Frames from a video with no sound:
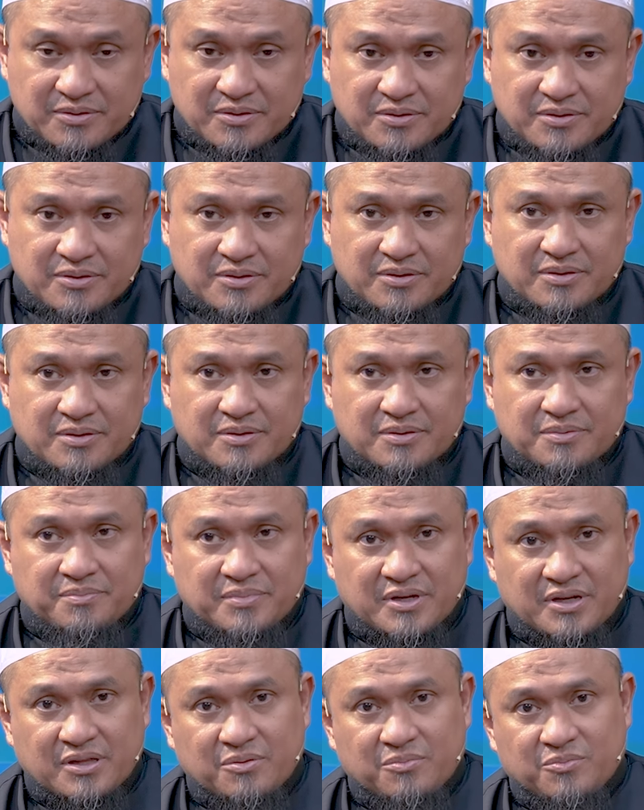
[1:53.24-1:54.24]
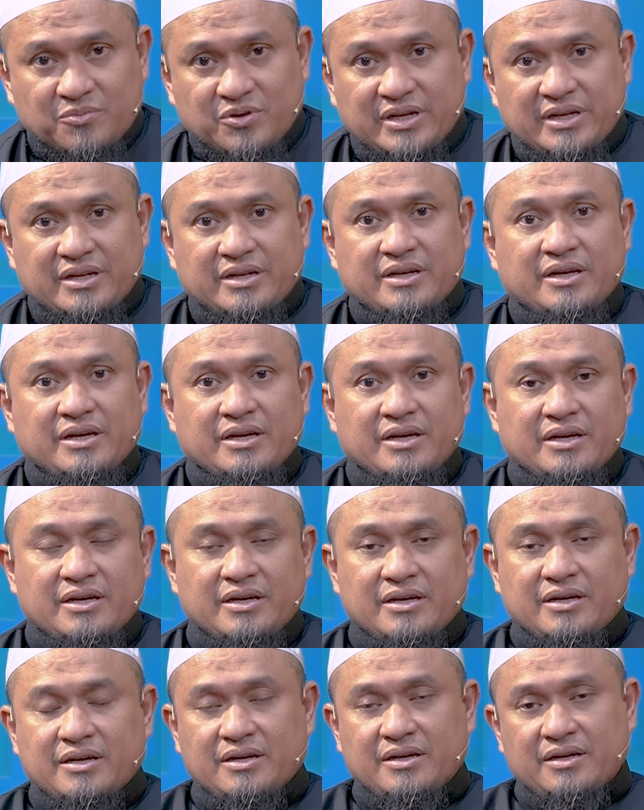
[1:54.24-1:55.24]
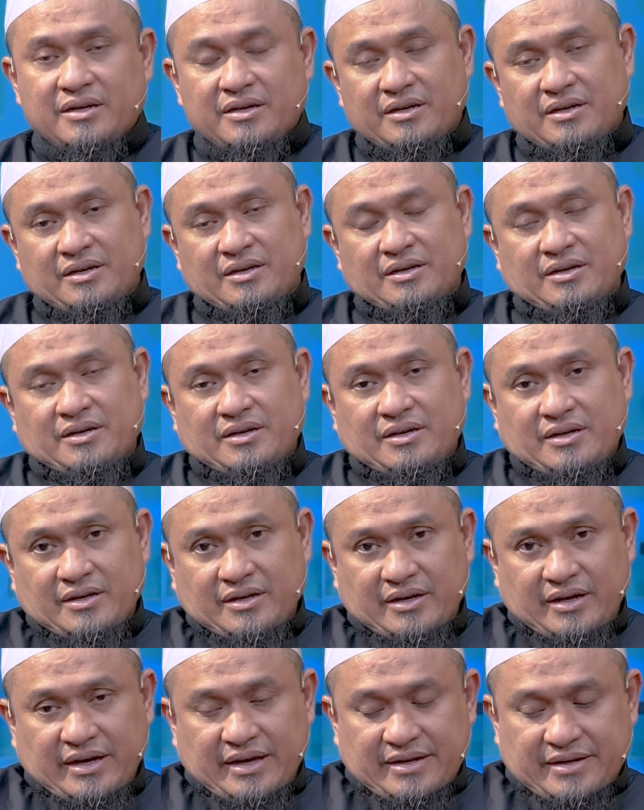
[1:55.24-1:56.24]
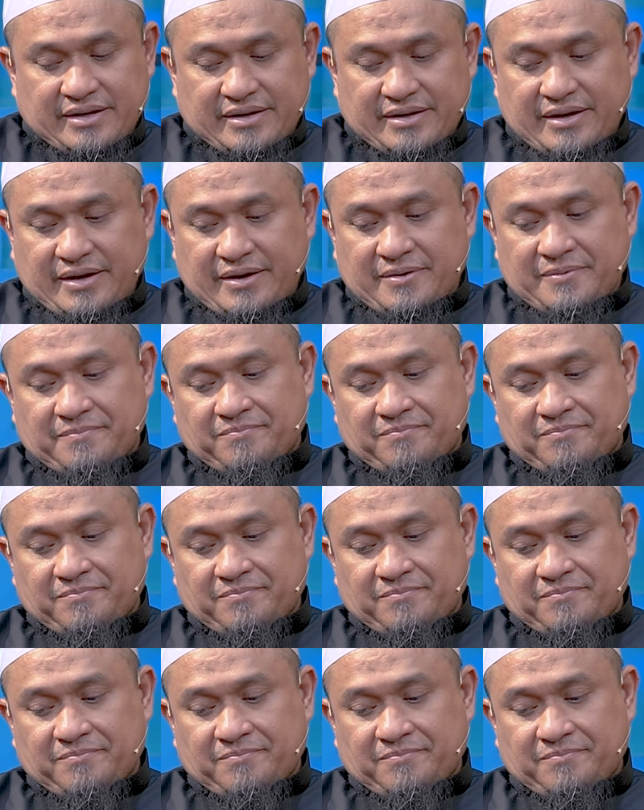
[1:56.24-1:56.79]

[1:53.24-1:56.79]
untuk pertemuan di kali ini